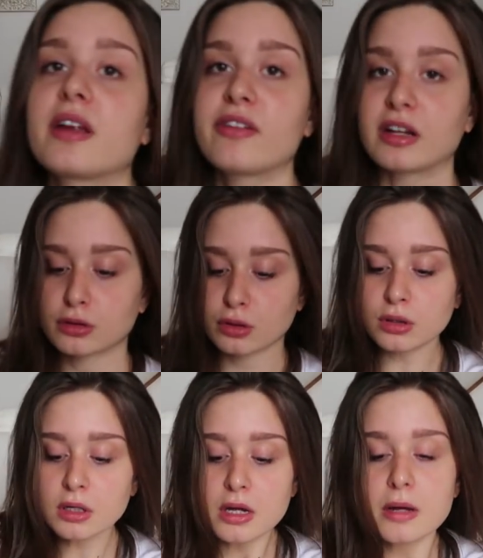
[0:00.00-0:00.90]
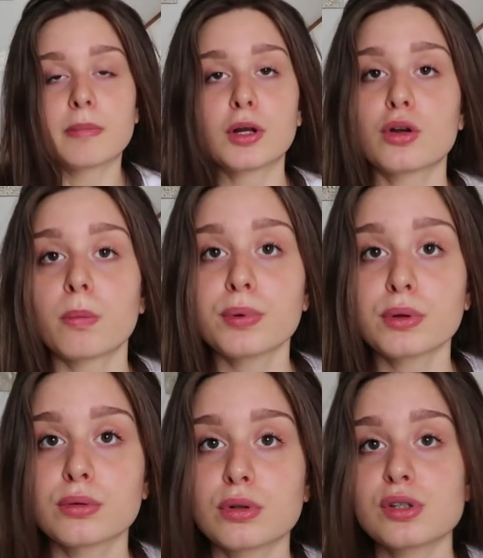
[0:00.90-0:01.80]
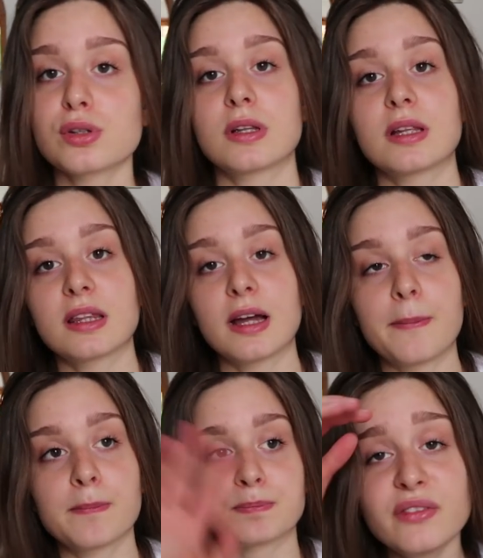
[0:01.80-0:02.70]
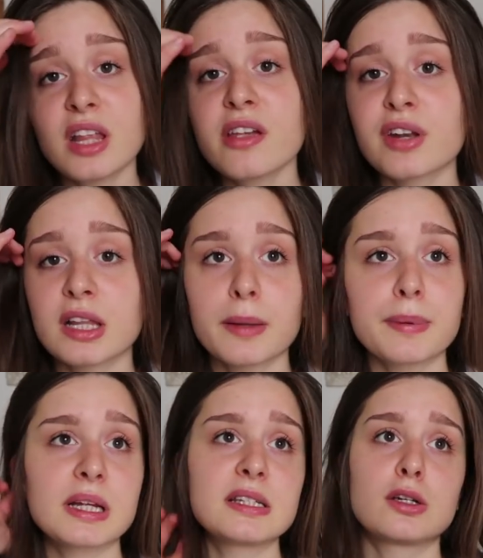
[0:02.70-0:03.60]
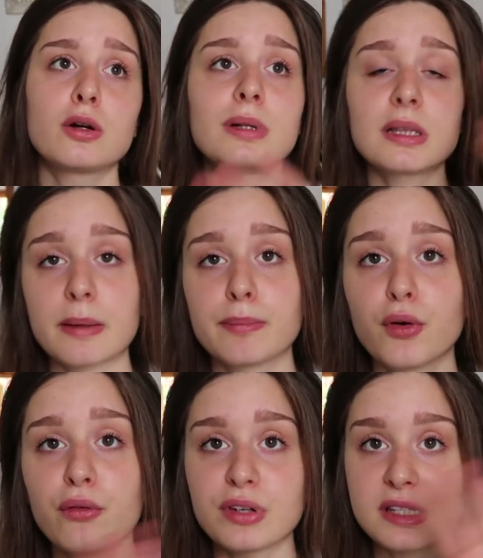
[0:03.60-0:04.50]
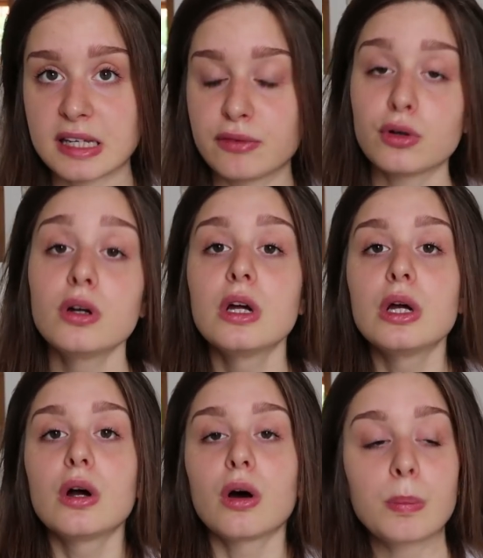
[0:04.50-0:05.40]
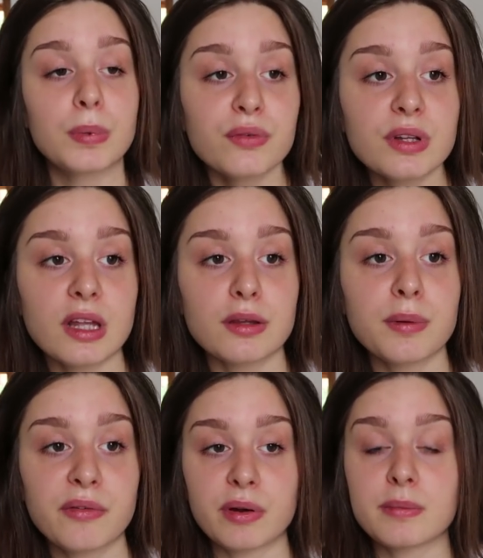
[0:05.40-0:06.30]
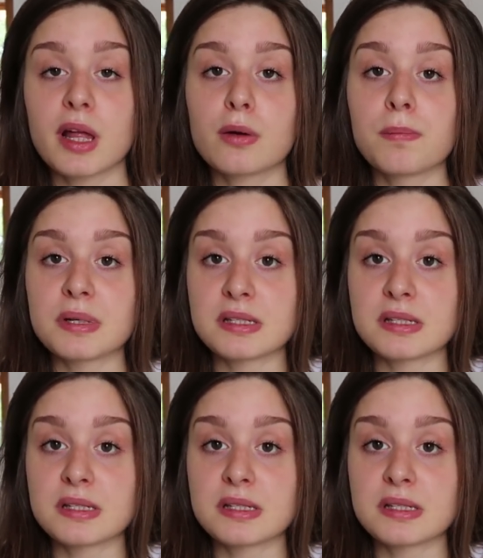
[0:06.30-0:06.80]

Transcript: avrei fatto ma non ho potuto, sono andata via di fretta perché siccome il tempo fa schifo ho approfittato per farmi dare un